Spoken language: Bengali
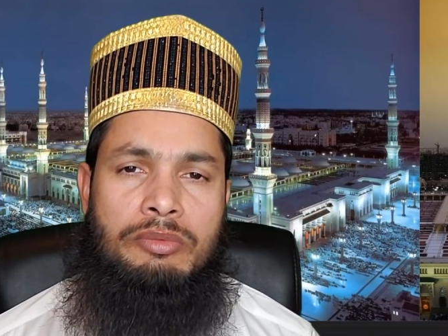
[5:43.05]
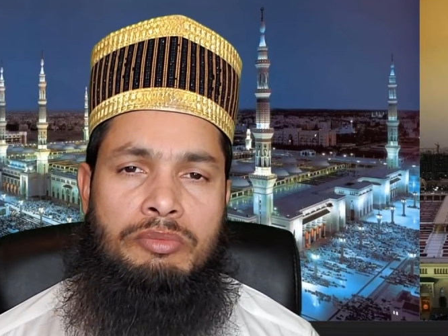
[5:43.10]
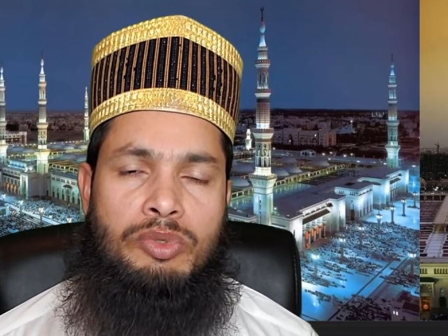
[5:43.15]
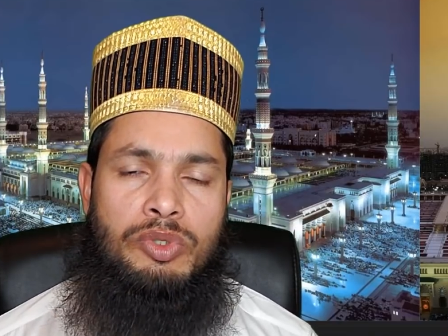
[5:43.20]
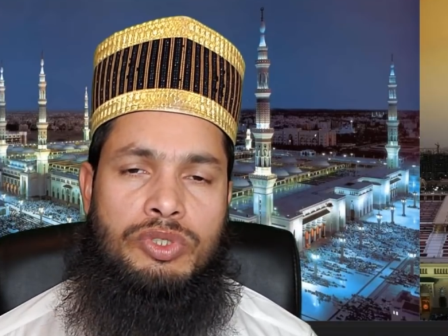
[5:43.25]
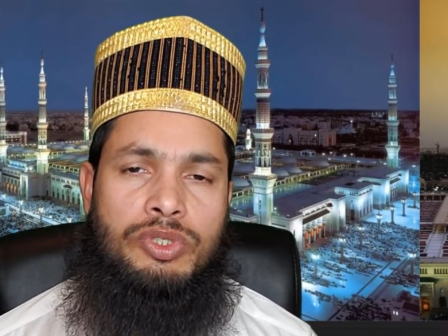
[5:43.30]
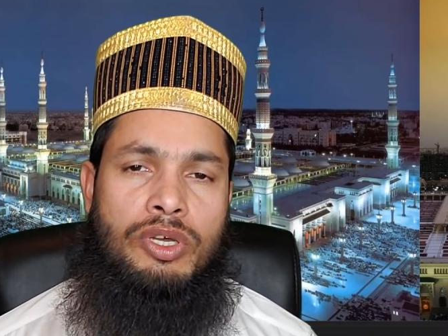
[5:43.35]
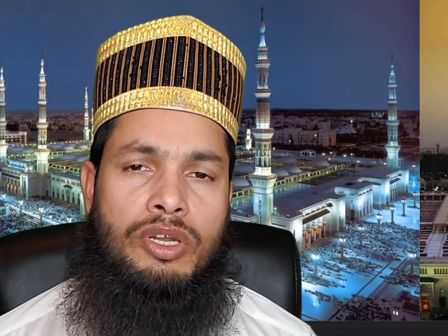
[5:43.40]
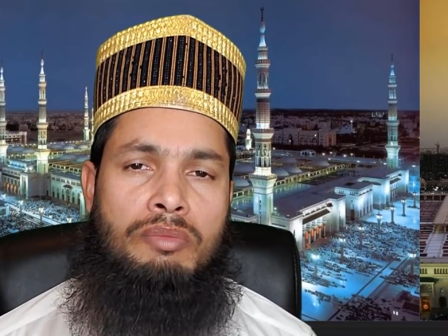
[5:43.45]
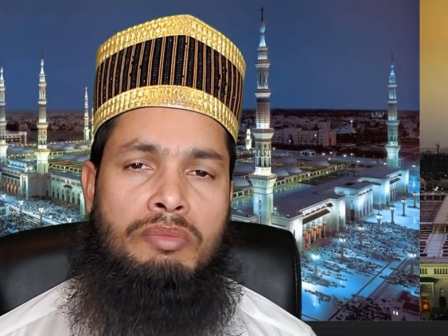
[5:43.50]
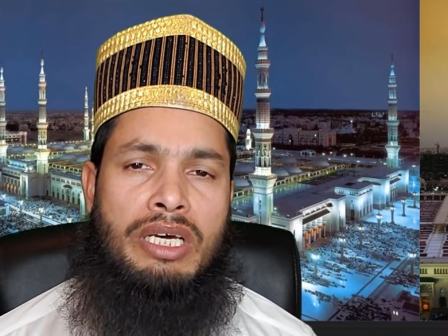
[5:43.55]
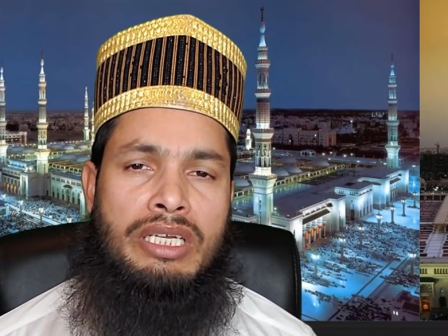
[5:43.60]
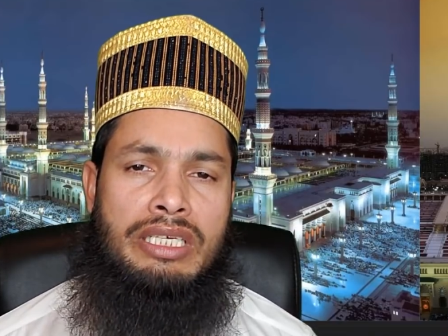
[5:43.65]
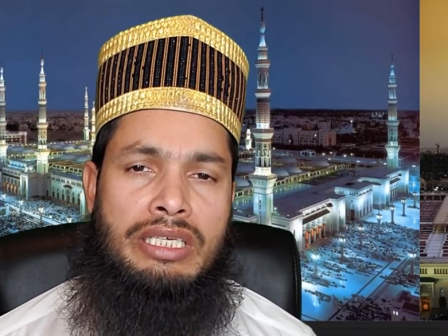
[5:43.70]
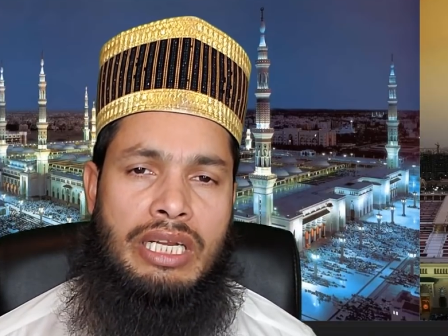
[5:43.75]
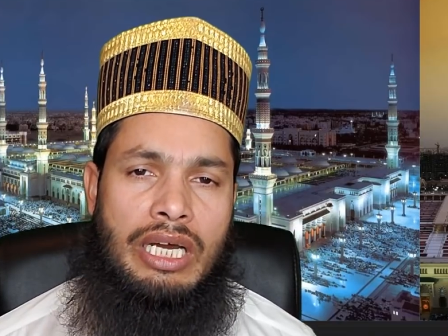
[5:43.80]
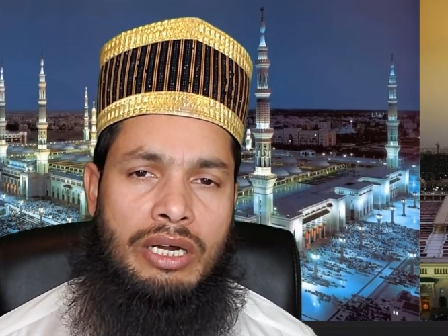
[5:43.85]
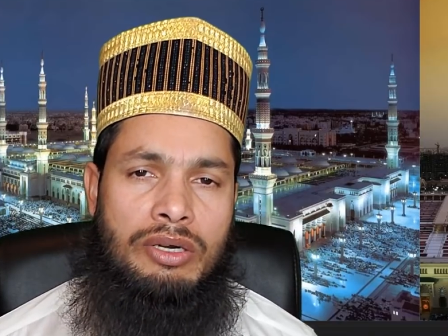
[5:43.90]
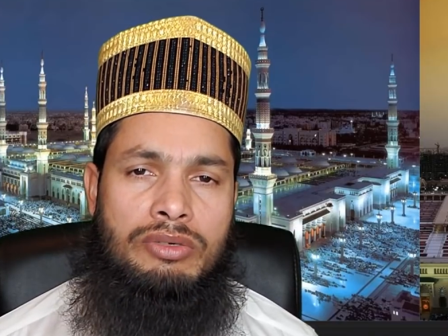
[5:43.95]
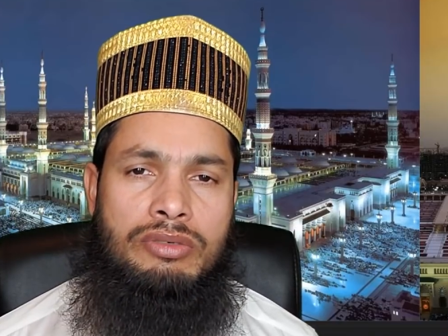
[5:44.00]

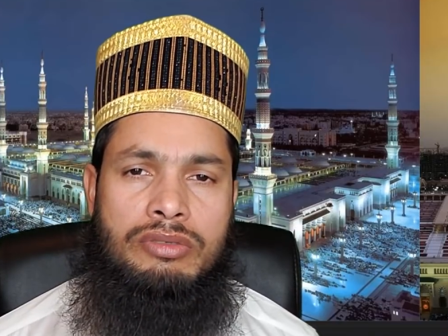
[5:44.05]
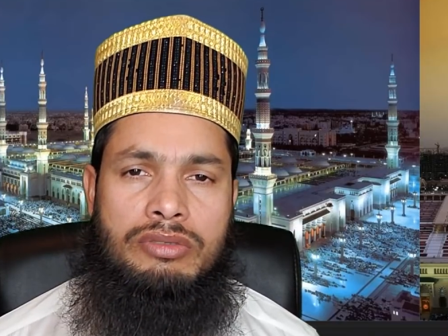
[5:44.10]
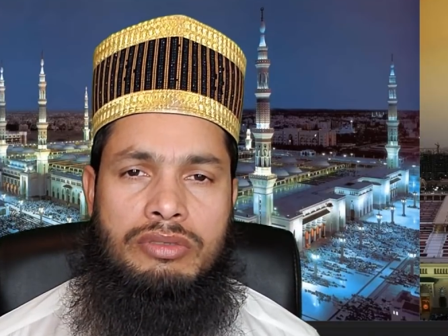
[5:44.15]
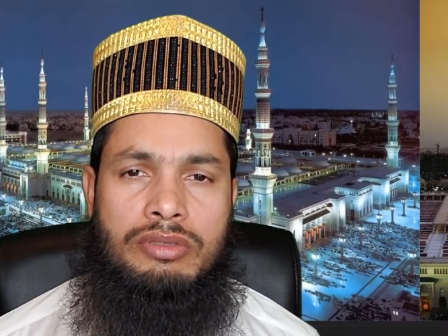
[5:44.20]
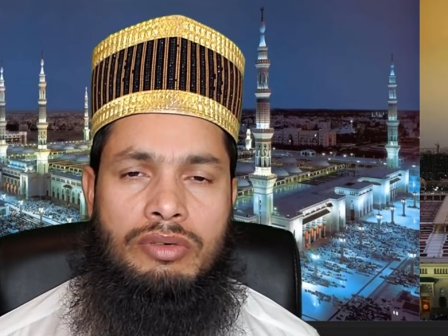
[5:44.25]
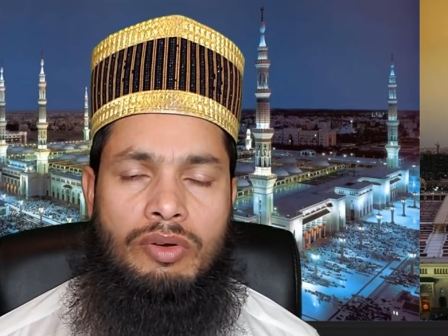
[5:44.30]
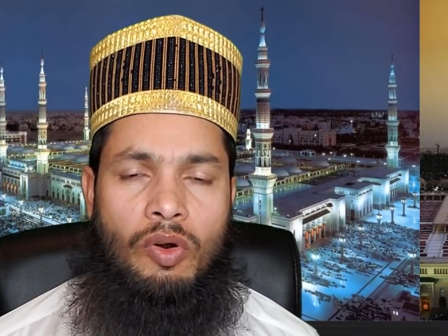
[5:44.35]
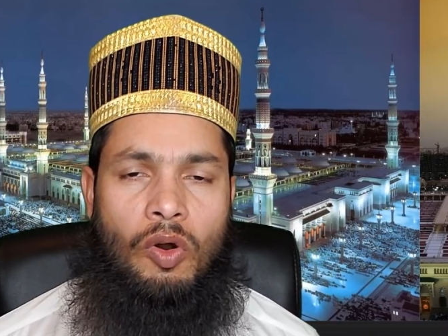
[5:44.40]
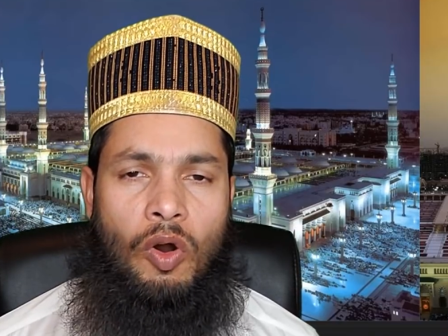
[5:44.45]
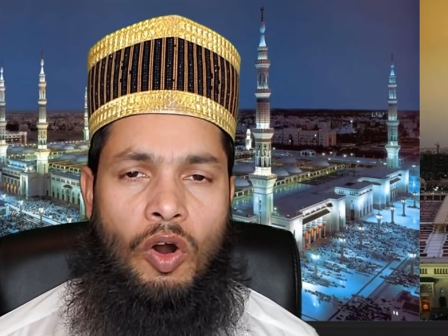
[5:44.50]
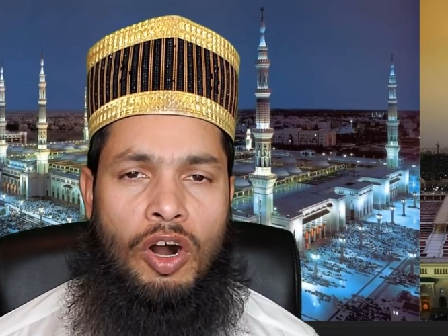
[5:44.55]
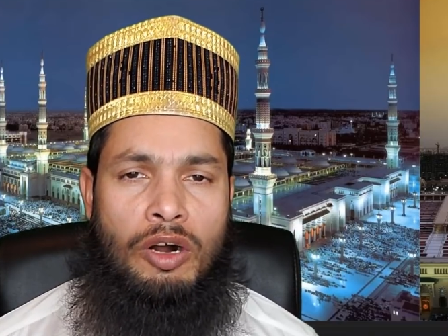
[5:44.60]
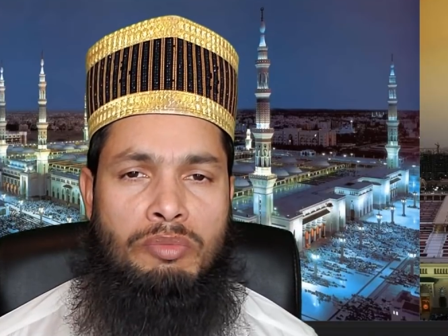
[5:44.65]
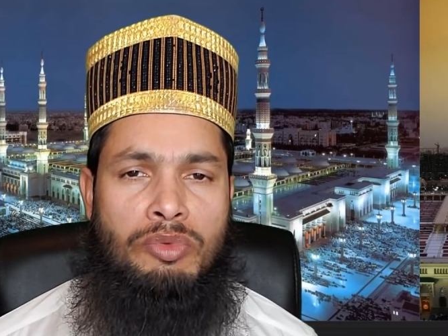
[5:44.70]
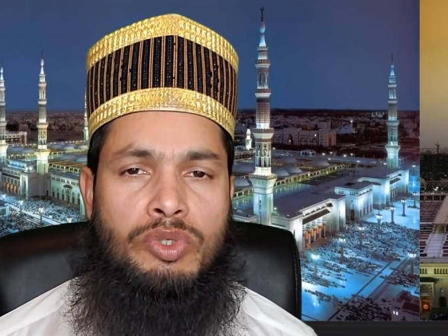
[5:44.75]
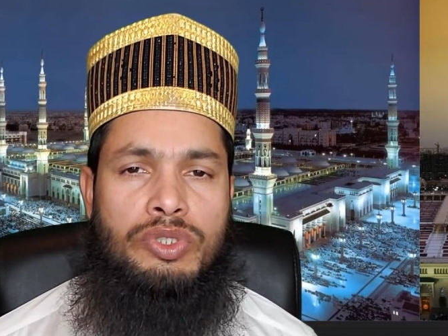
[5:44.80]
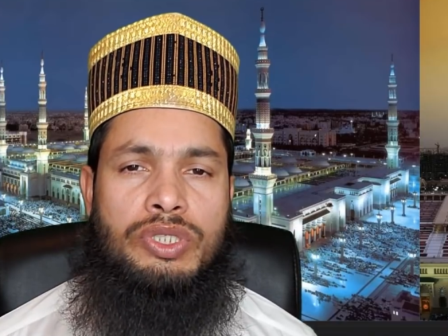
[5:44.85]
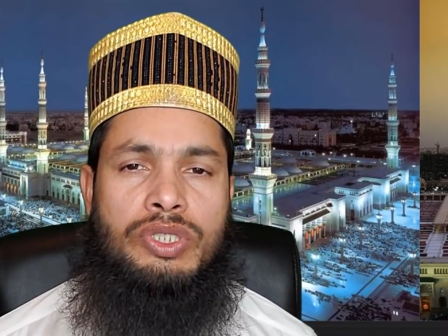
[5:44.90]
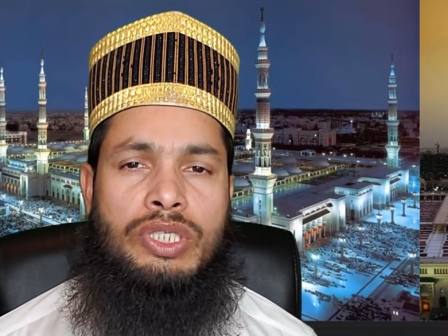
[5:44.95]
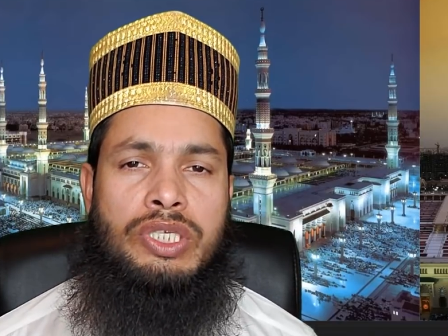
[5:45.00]
মুসলমানেরাও
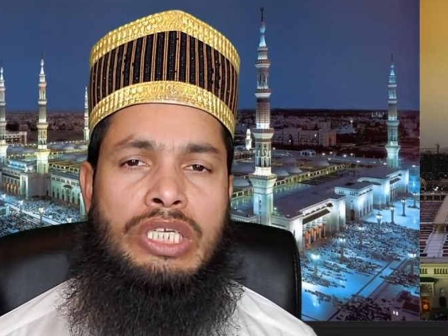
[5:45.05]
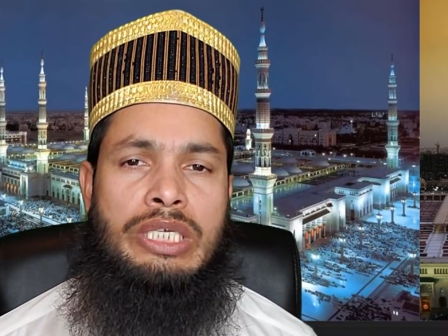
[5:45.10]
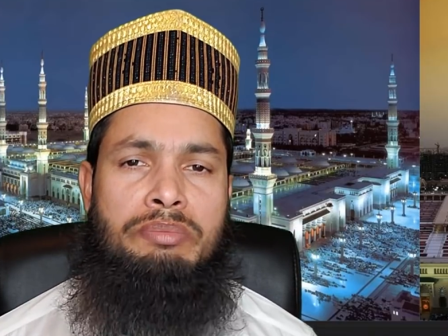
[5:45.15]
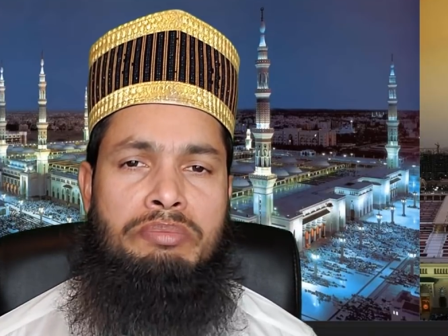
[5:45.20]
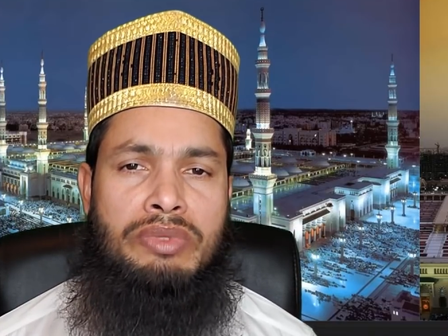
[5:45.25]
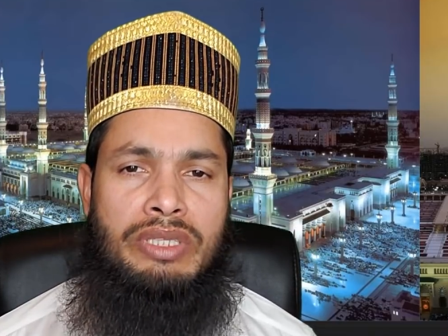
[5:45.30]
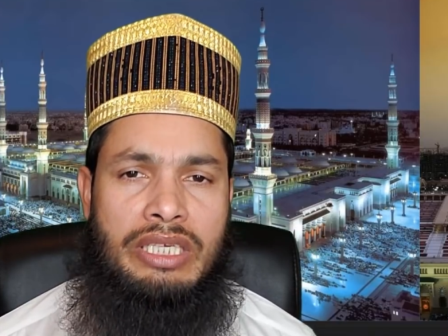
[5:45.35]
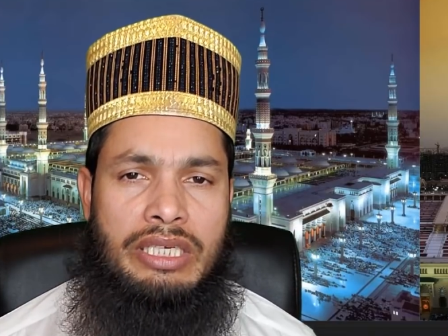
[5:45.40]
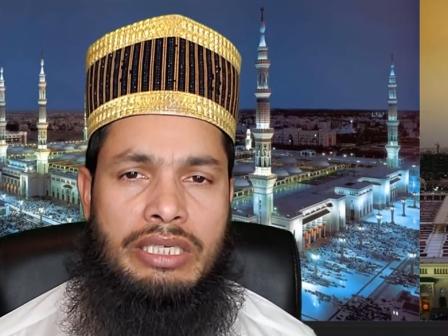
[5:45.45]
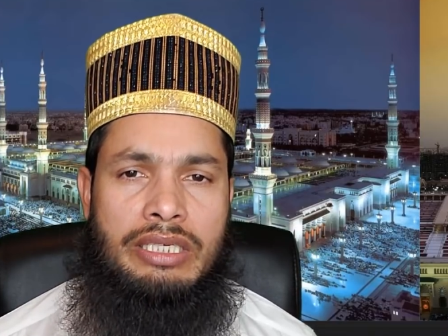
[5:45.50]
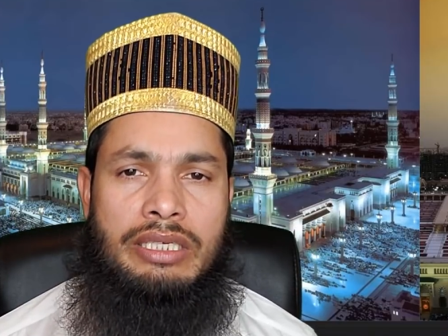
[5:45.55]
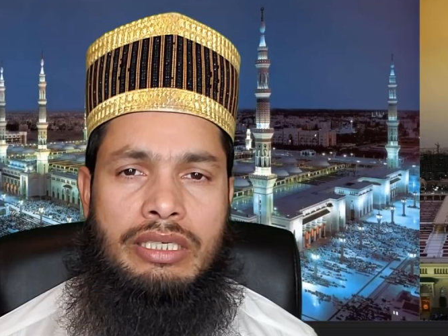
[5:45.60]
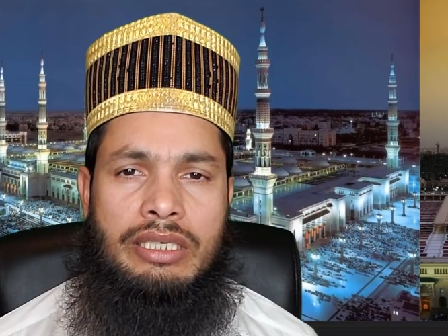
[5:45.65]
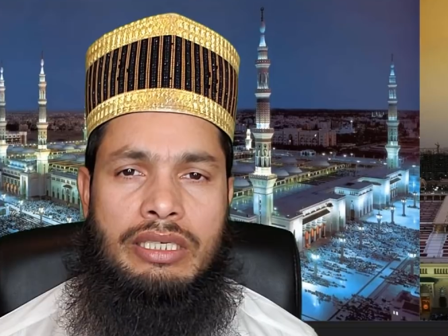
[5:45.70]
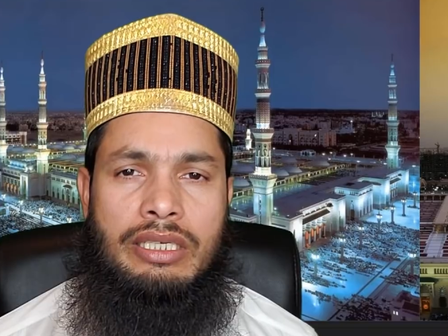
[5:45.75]
অমুসলিমদের